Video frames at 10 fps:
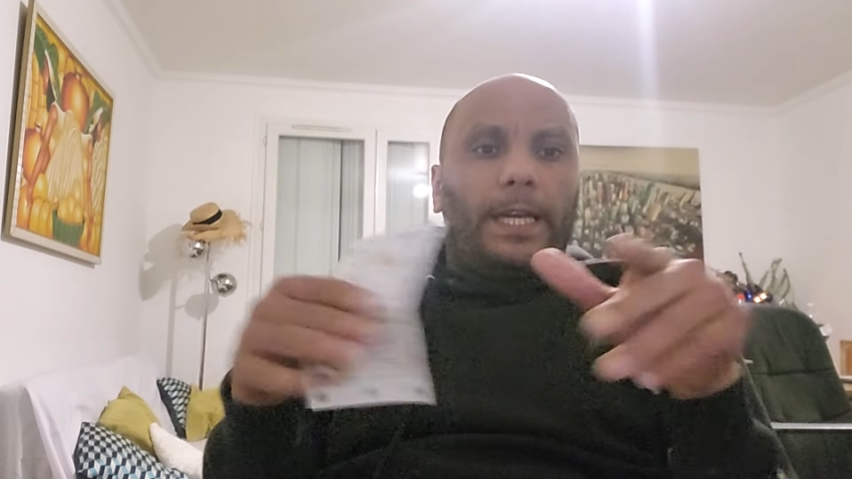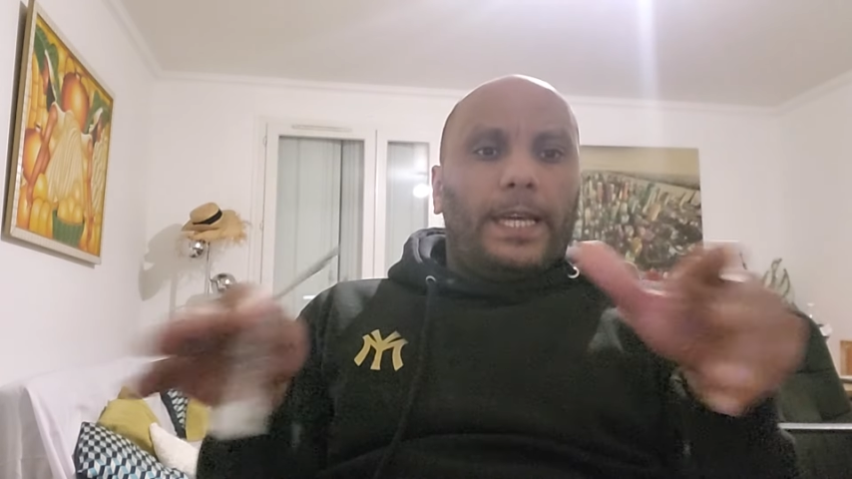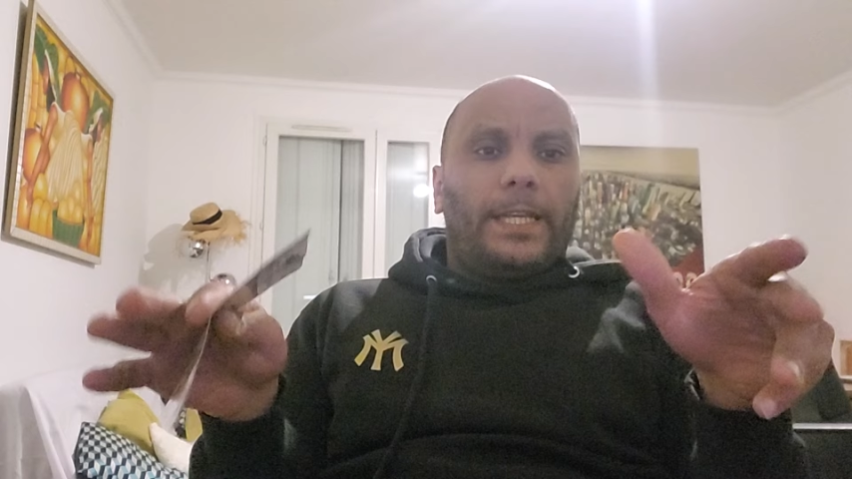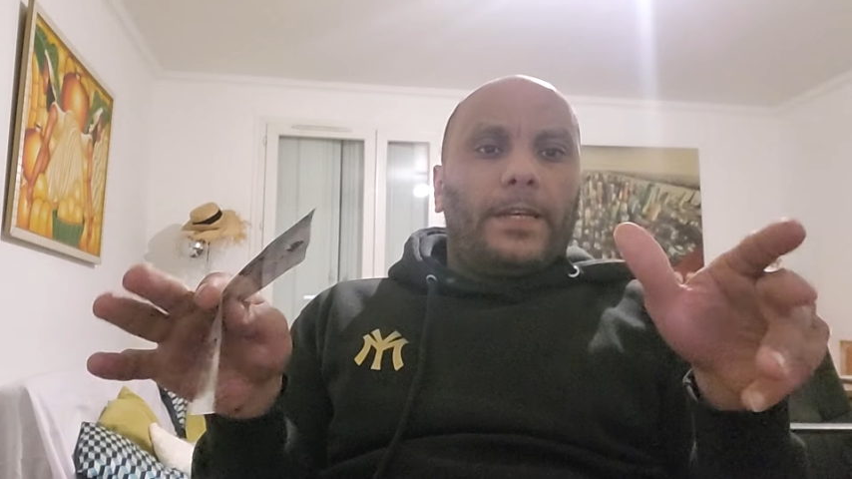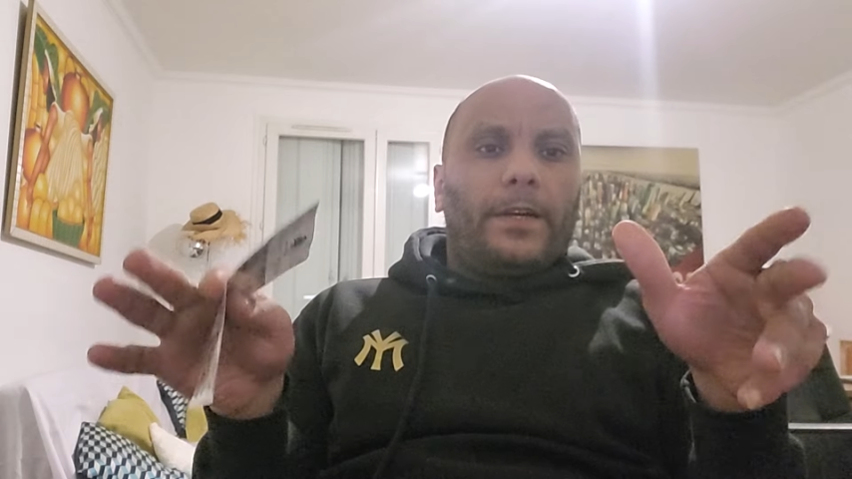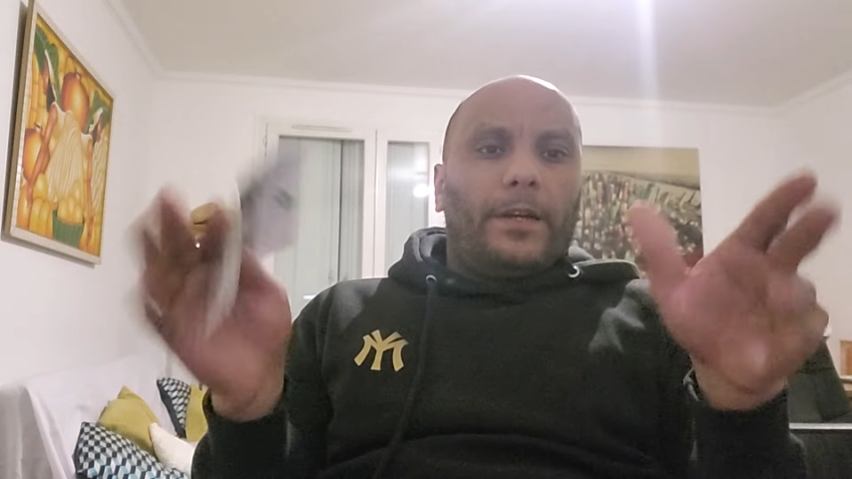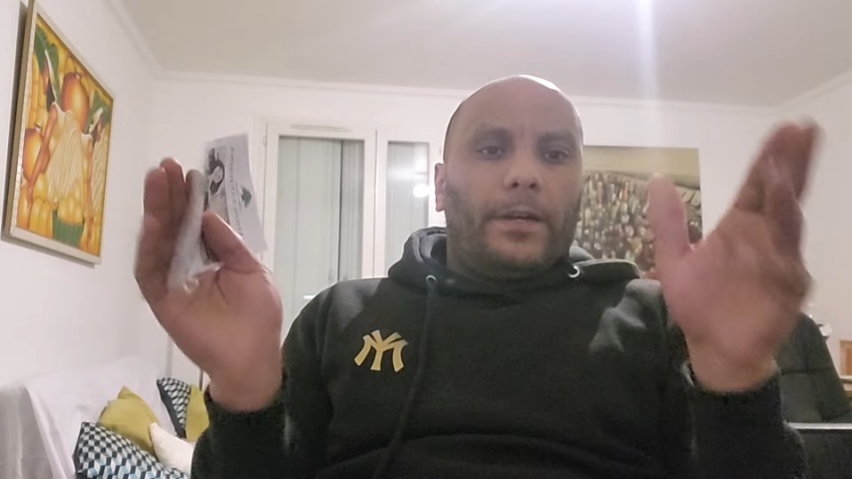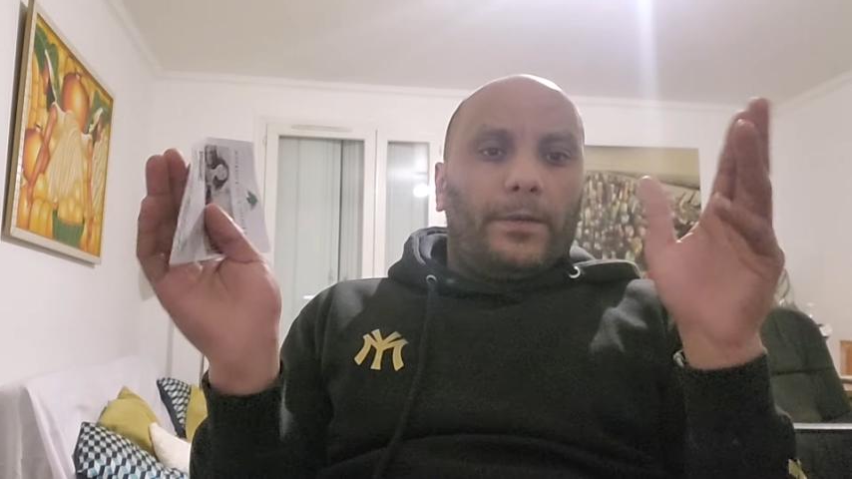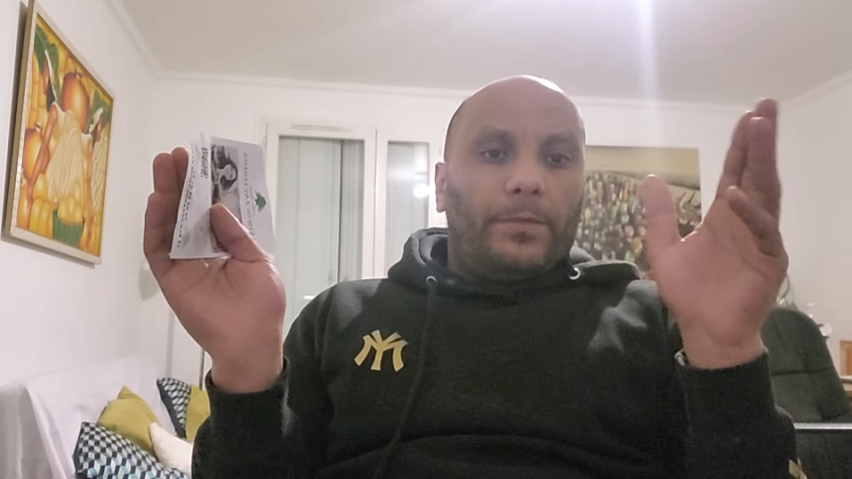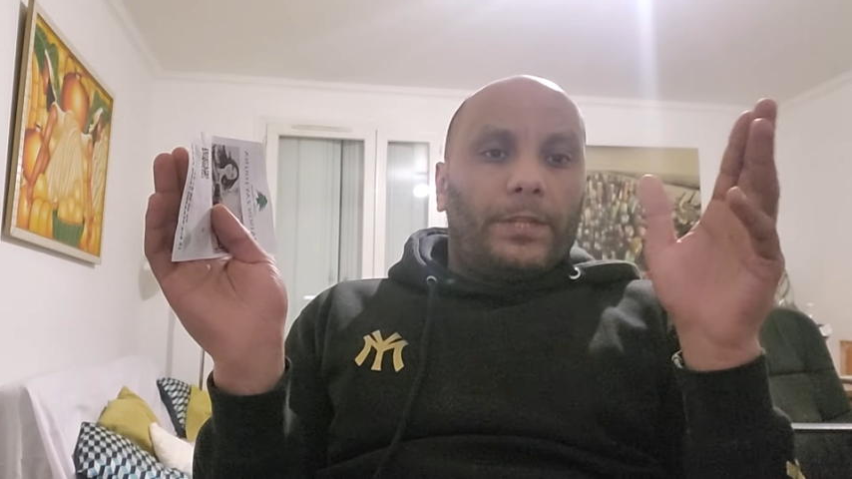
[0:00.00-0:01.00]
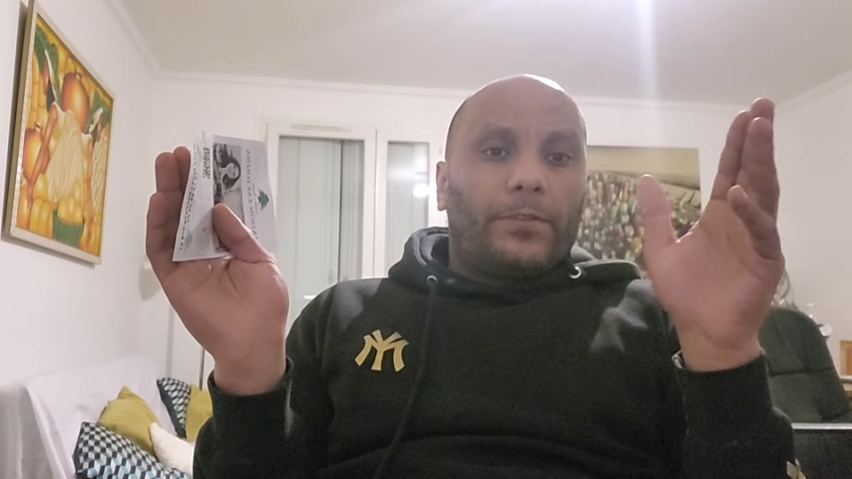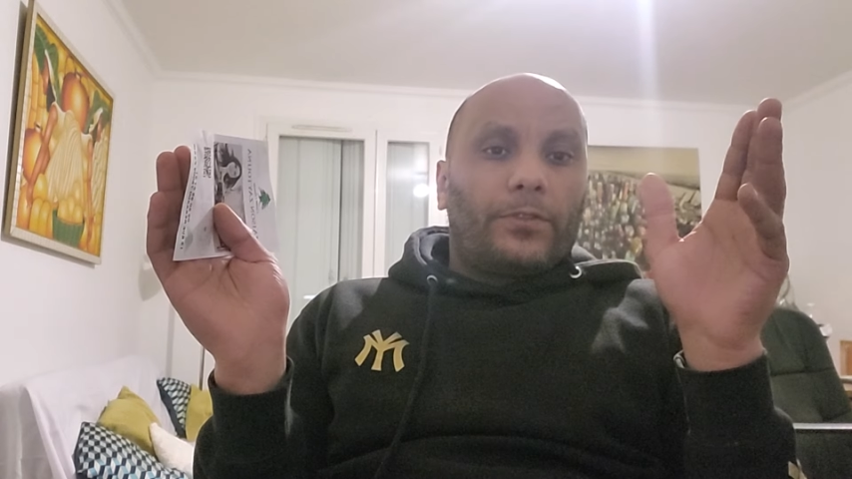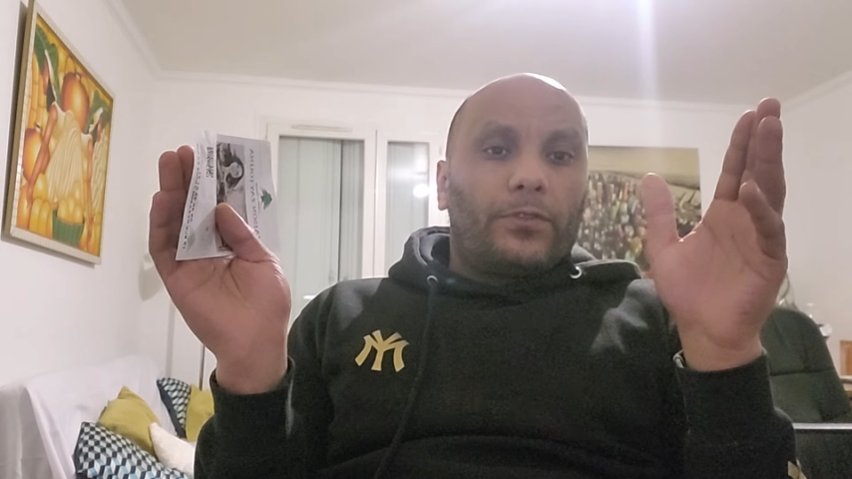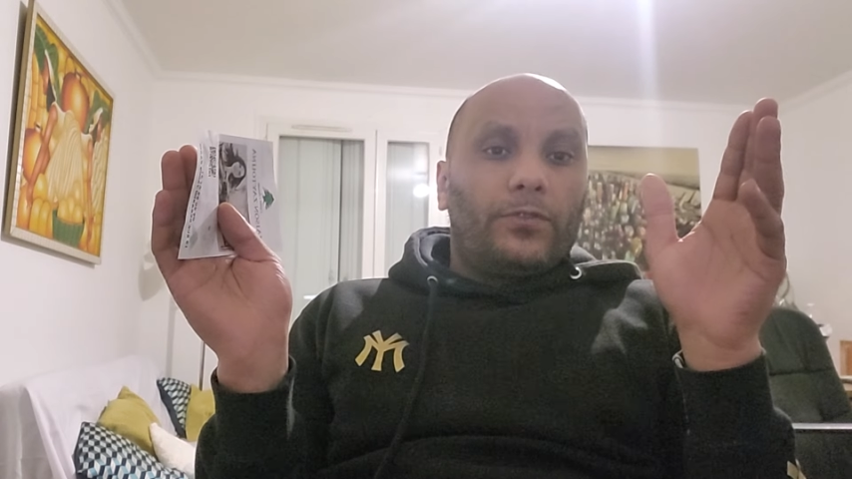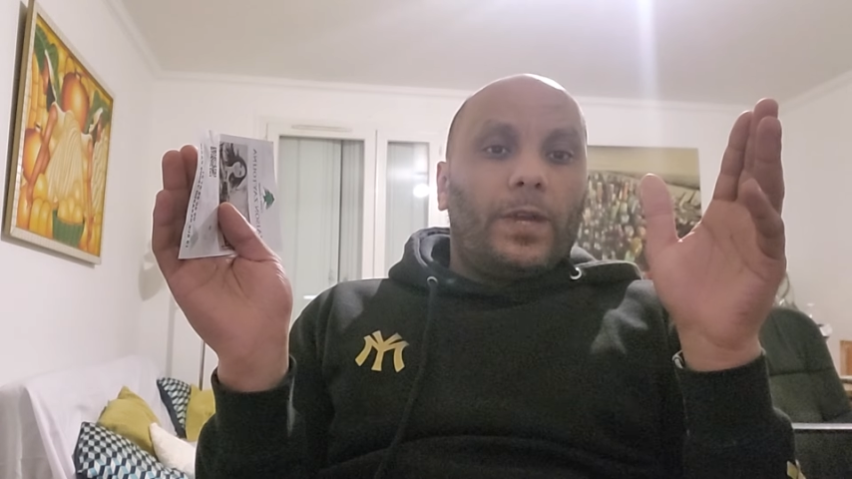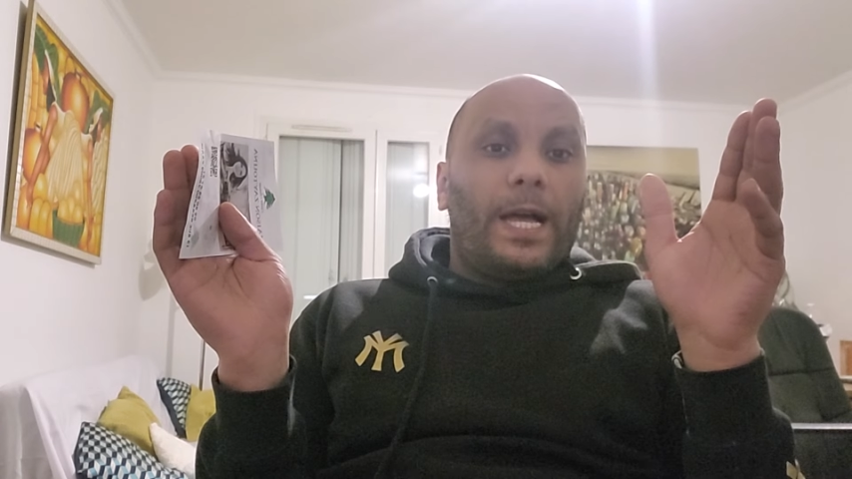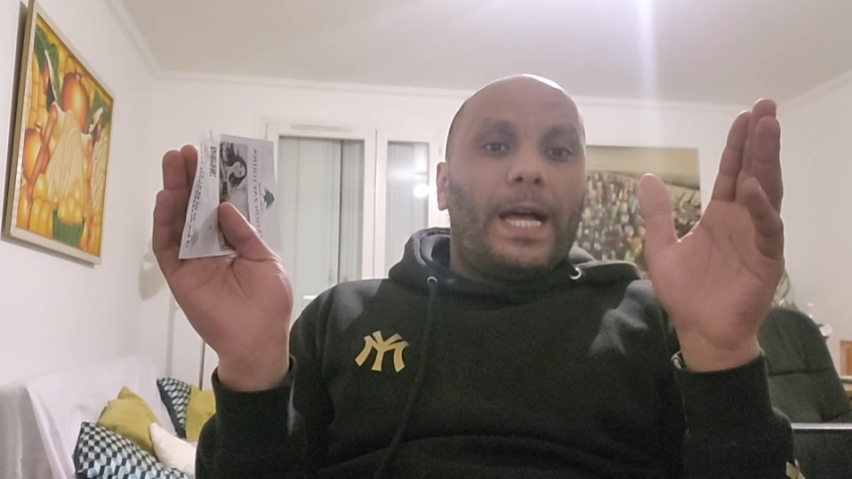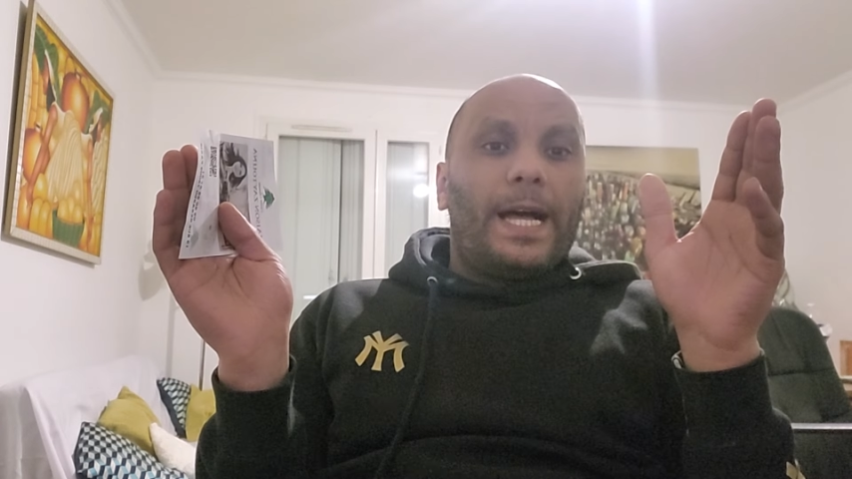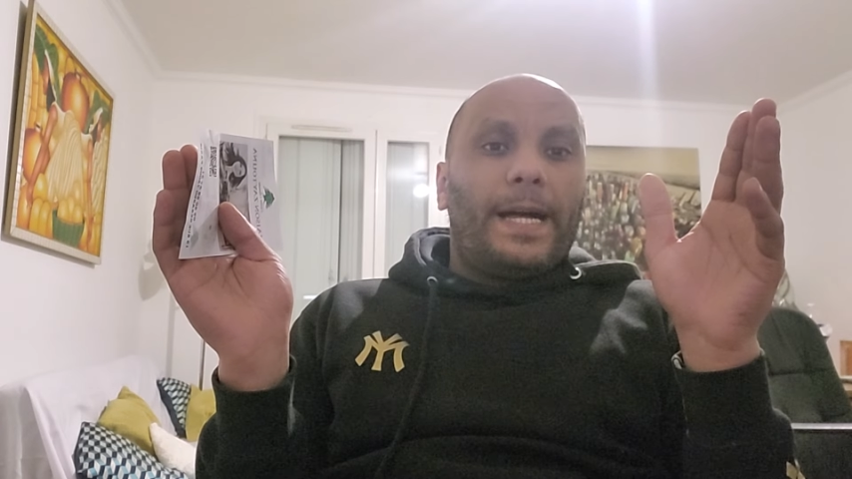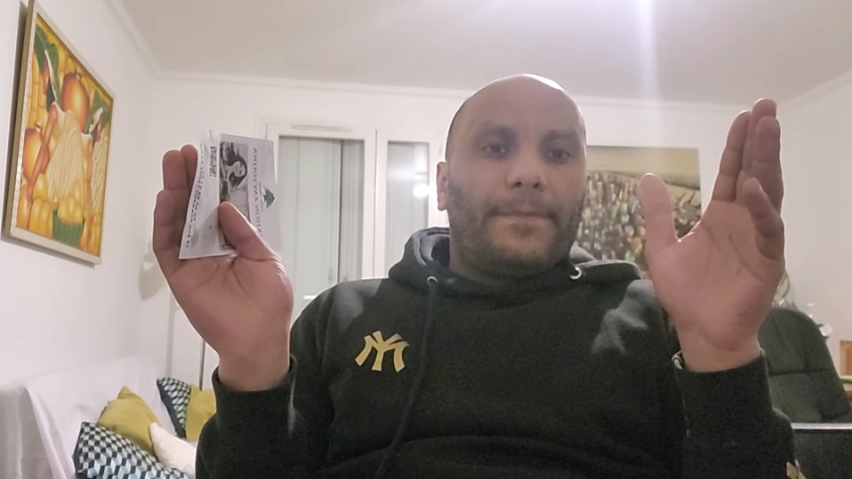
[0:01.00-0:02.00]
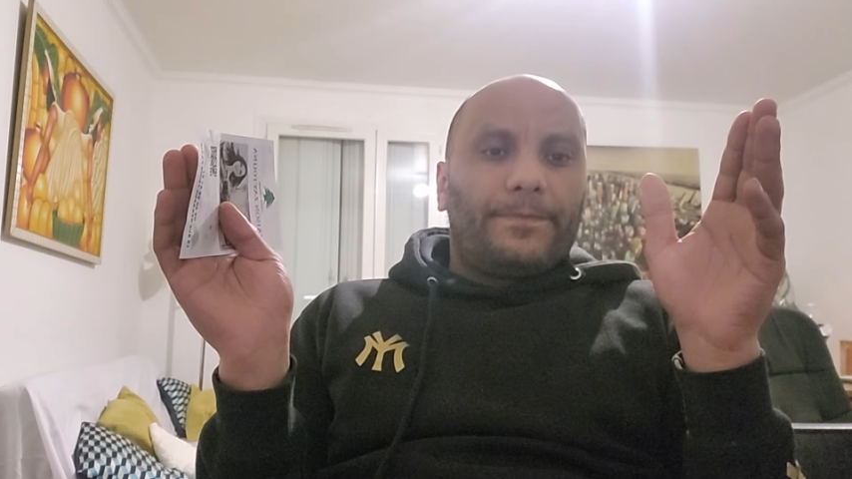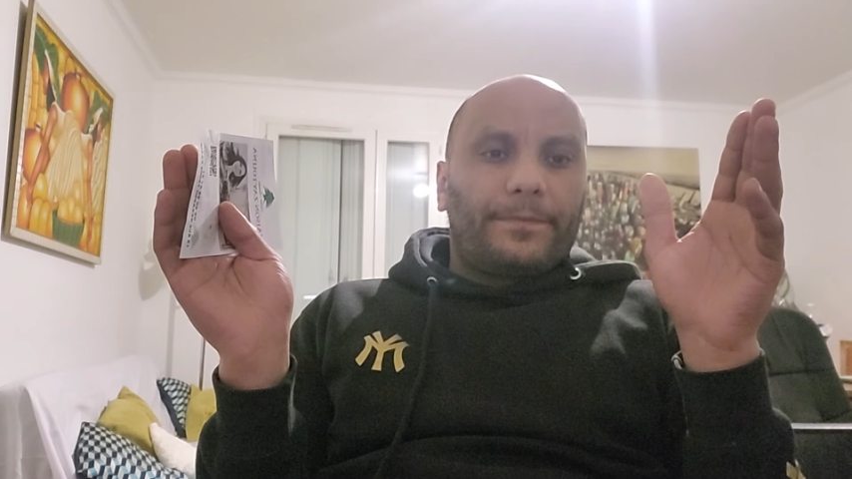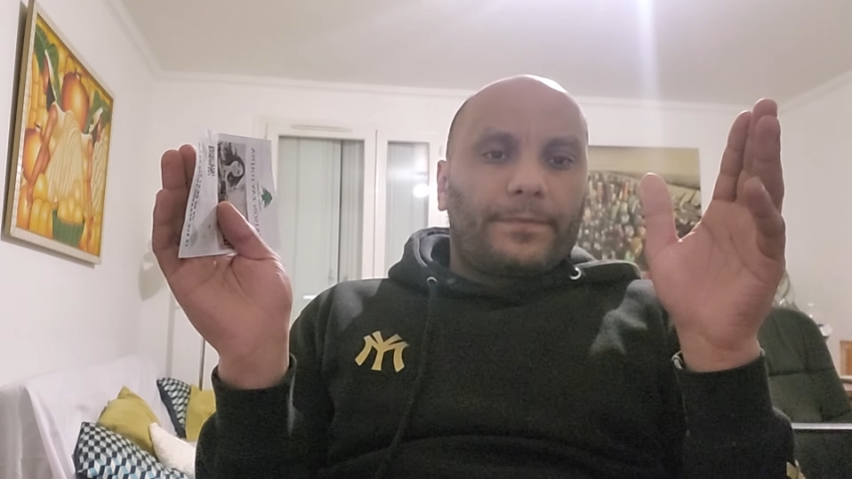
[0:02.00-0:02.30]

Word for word: Et euh, bien entendu, un